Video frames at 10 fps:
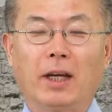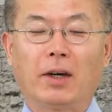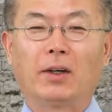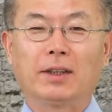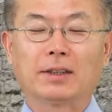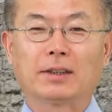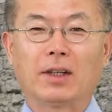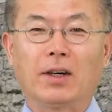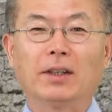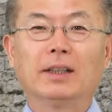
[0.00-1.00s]
되어
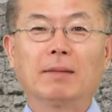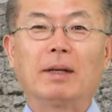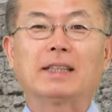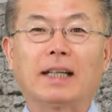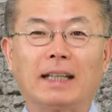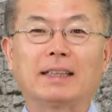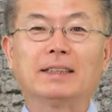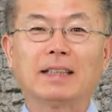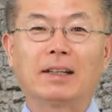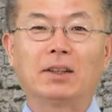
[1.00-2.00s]
있어서 마치
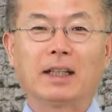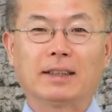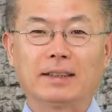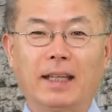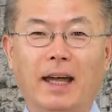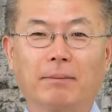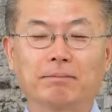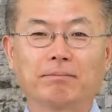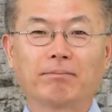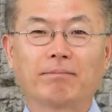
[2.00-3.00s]
같은 단어
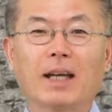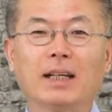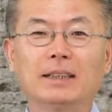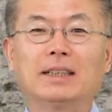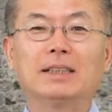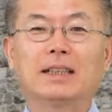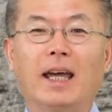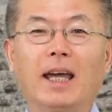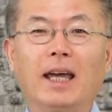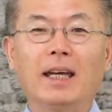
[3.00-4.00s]
같은데
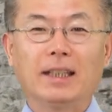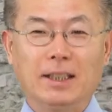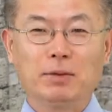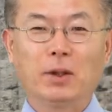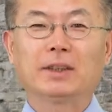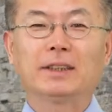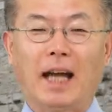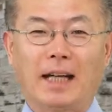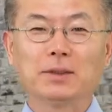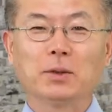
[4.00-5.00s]
실제 히브리어는
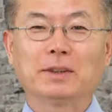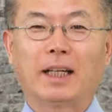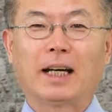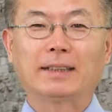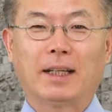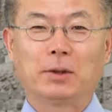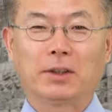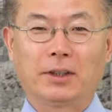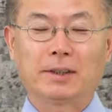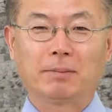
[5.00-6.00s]
다른 동사가
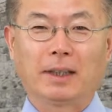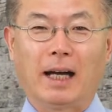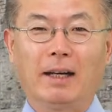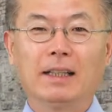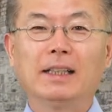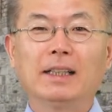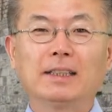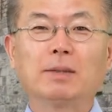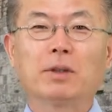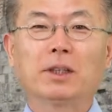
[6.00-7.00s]
사용되었습니다.
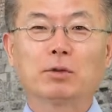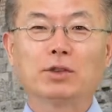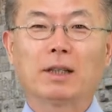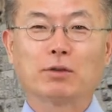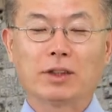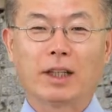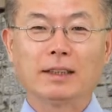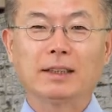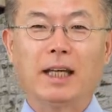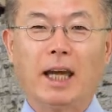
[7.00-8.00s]
신명기 9장
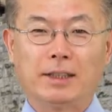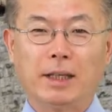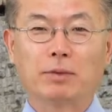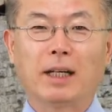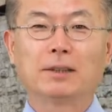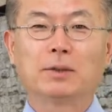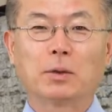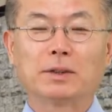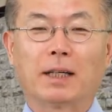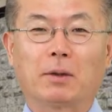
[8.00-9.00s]
9절에는 에셰브라는
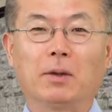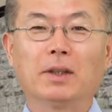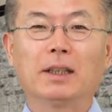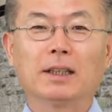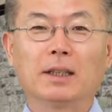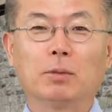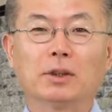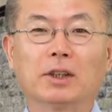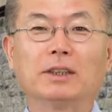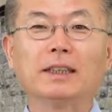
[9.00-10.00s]
동사로
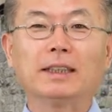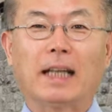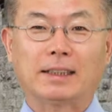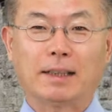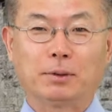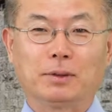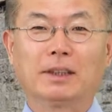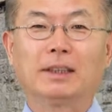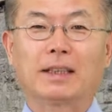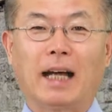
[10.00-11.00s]
기본형은
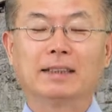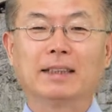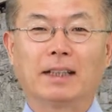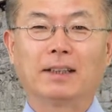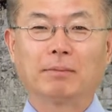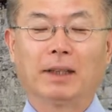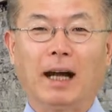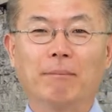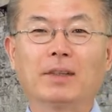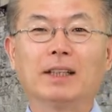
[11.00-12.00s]
야샤부라는
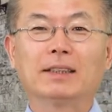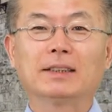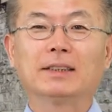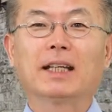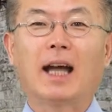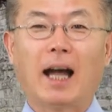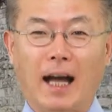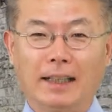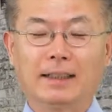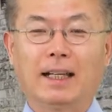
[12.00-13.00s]
단어입니다. 뜻은
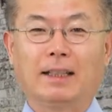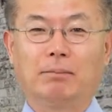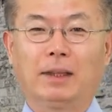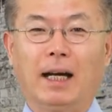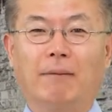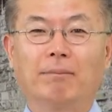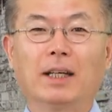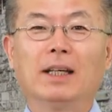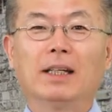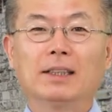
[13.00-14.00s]
안다입니다.
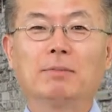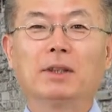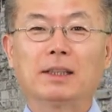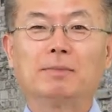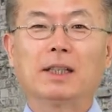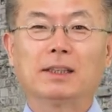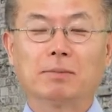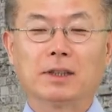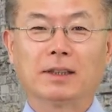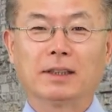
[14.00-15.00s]
신명기 10장
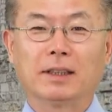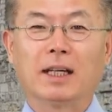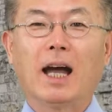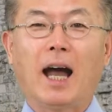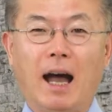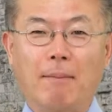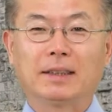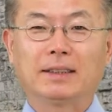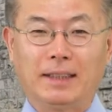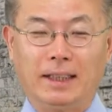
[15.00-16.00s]
10절은
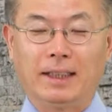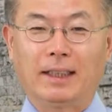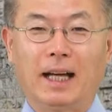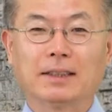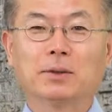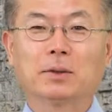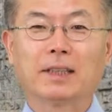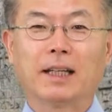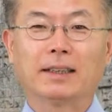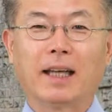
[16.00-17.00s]
아마드티라는
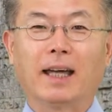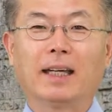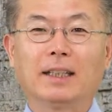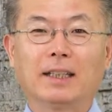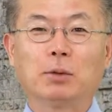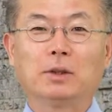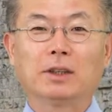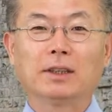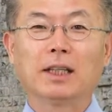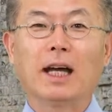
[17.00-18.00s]
동사인데
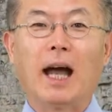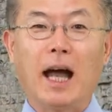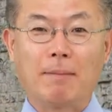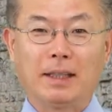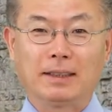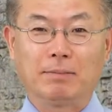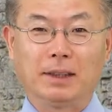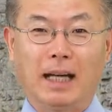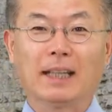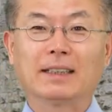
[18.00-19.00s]
기본형은
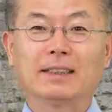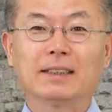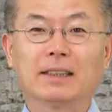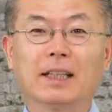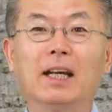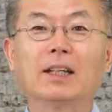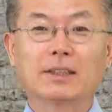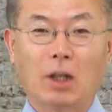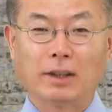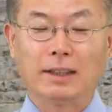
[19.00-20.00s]
아마드입니다. 뜻은
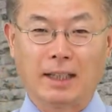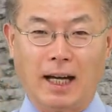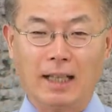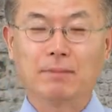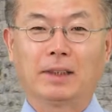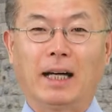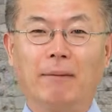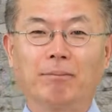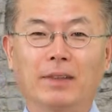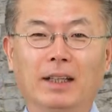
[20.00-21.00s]
서
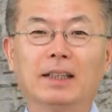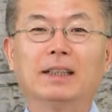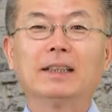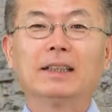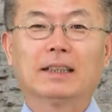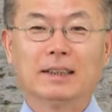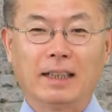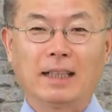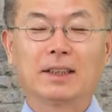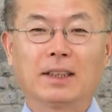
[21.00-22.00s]
있다입니다.
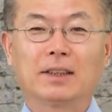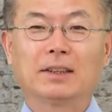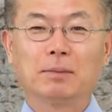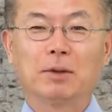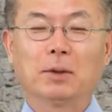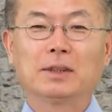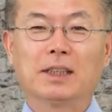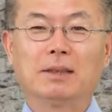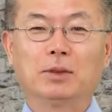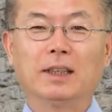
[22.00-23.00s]
그래서 이런 흥미로운
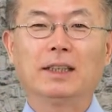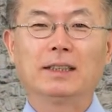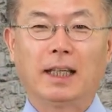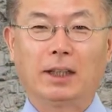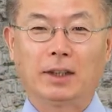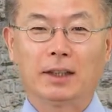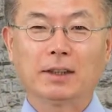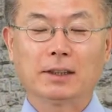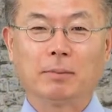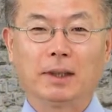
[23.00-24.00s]
질문이 제기된
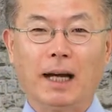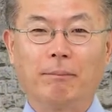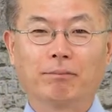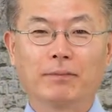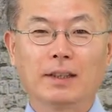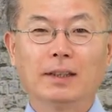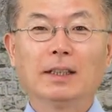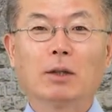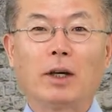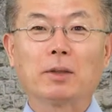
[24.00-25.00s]
것입니다.
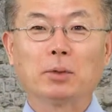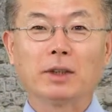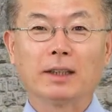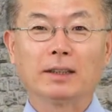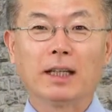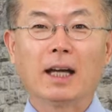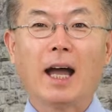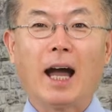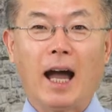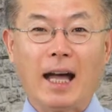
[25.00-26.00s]
과연 모세는
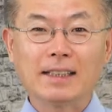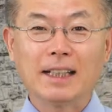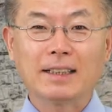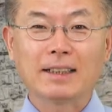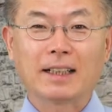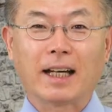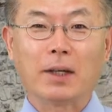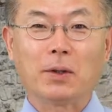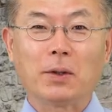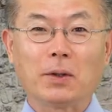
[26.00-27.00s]
앉아
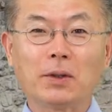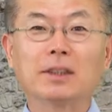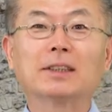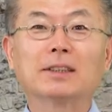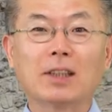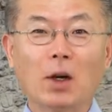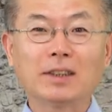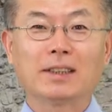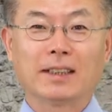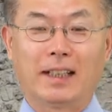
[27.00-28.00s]
있었을까요? 서
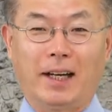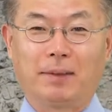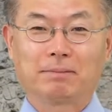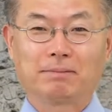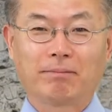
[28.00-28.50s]
있었을까요?